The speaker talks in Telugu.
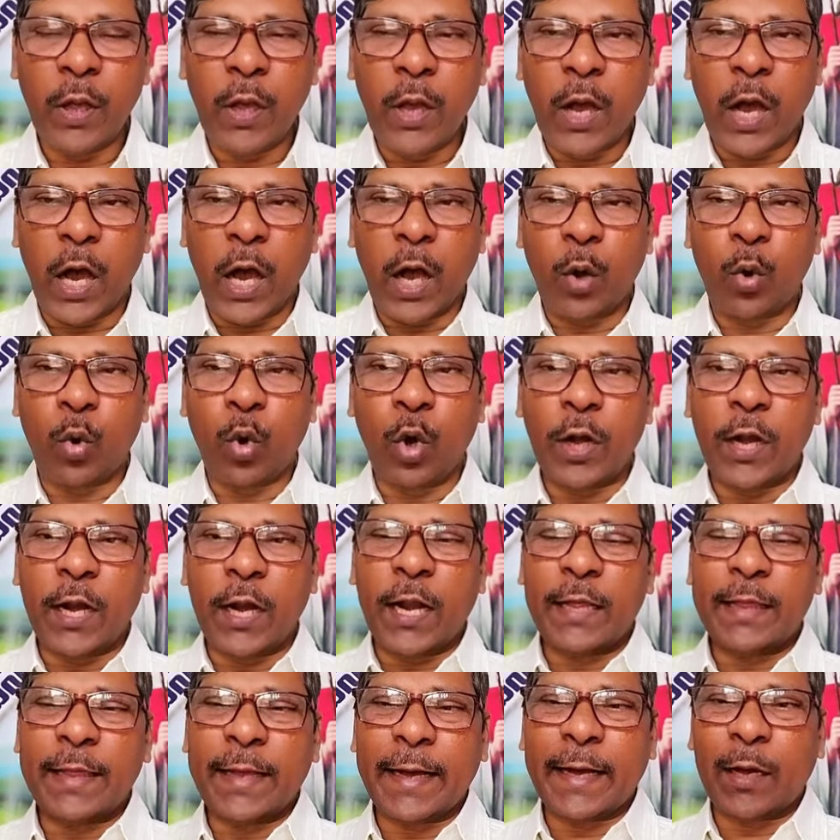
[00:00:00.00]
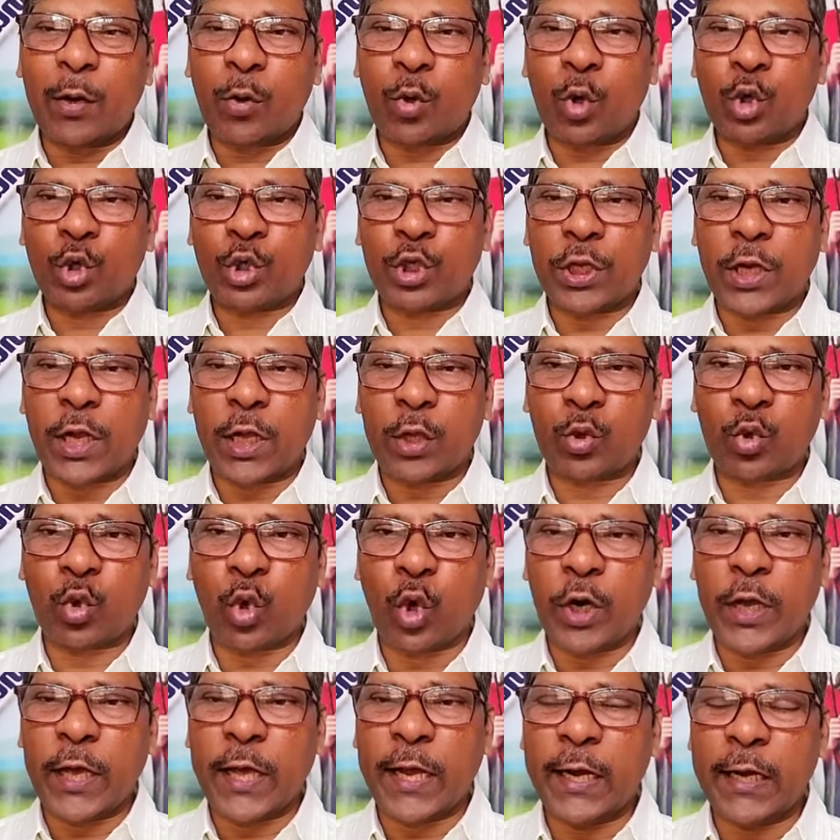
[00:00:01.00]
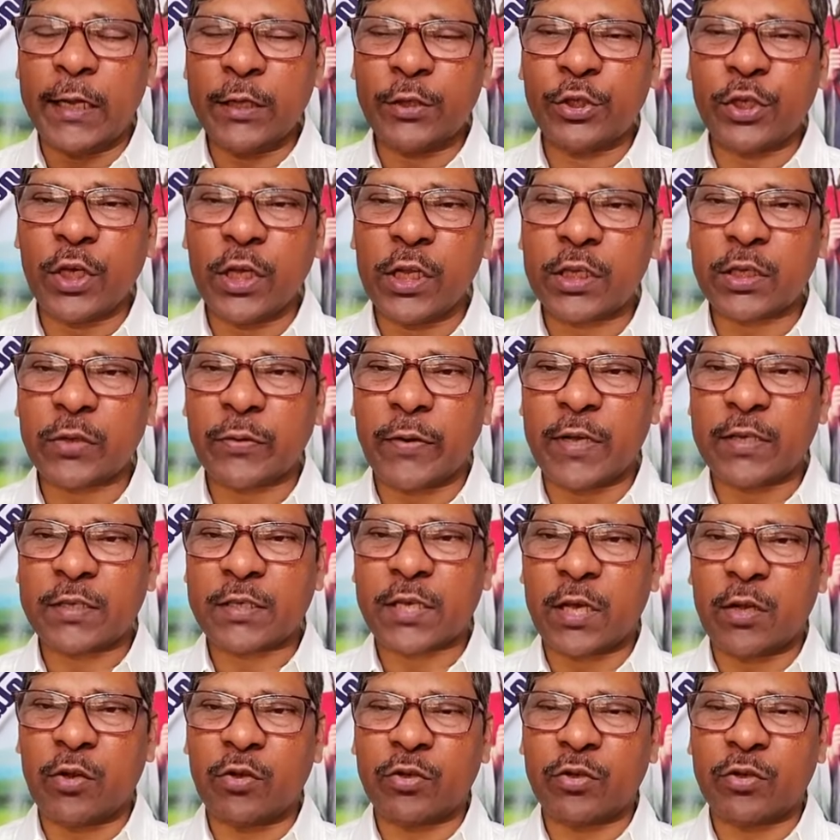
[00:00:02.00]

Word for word: ఆ గొర్రెల దగ్గరకు వచ్చిన తోడేళ్ళని చీల్చివేశాను